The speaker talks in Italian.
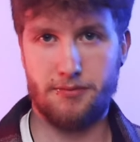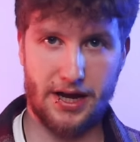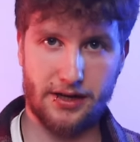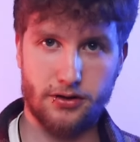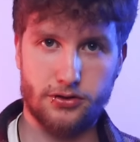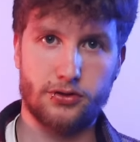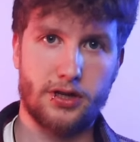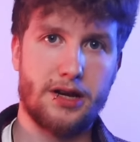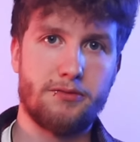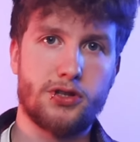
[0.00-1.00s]
ma il grosso
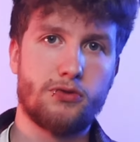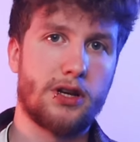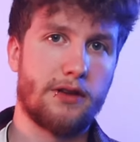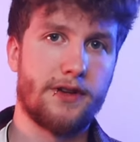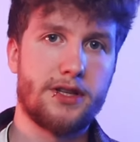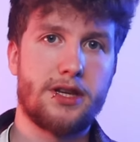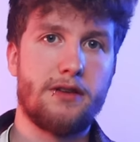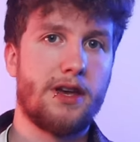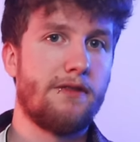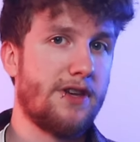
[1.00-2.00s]
delle misure
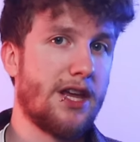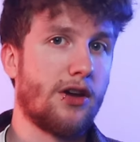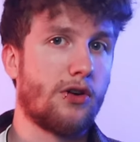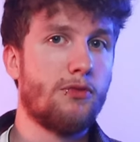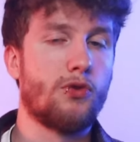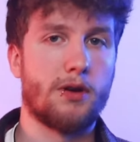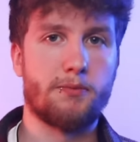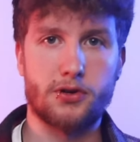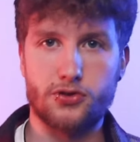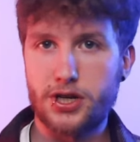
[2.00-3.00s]
difensive viene
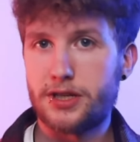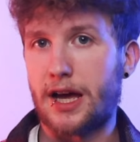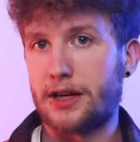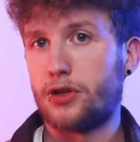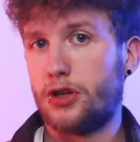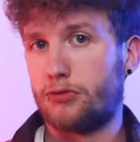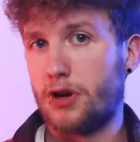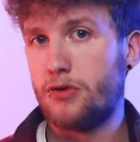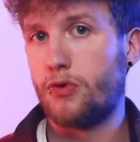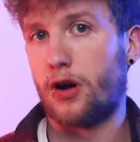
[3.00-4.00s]
comunque progettato in
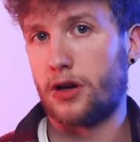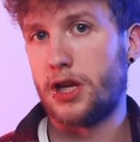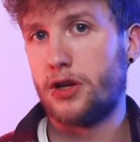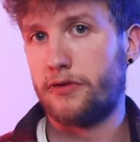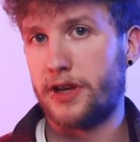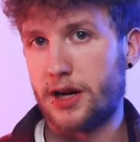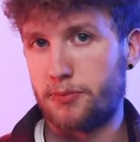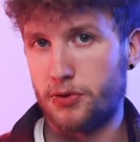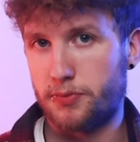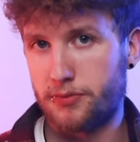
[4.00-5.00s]
quei luoghi dove
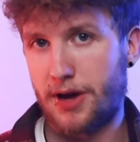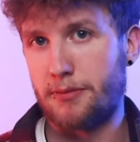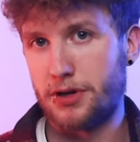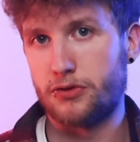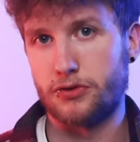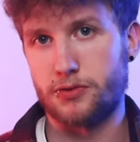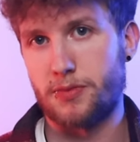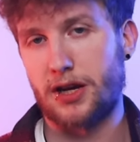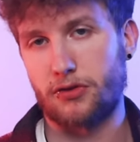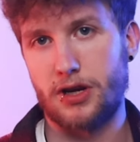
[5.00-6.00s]
era più probabile uno
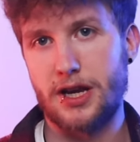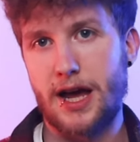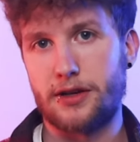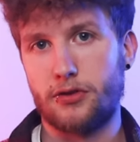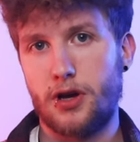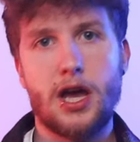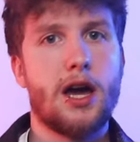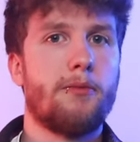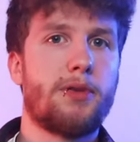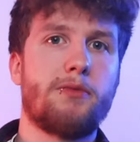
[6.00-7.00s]
sbarco alleato,
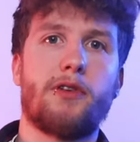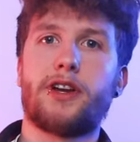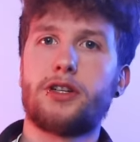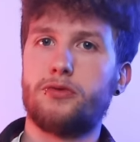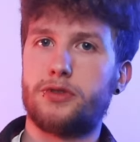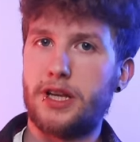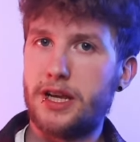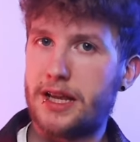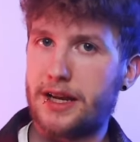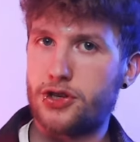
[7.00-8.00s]
primo fra
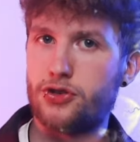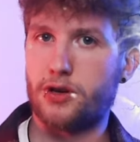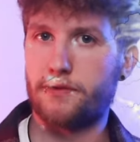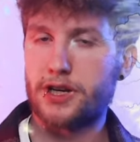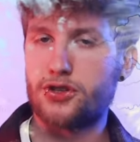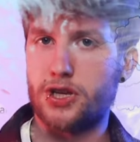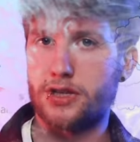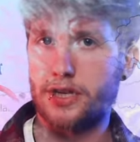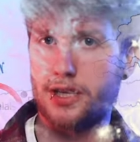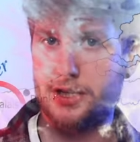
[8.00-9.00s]
tutti la regione
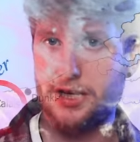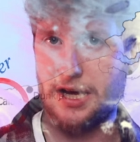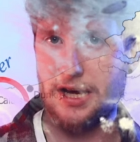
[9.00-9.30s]
francese di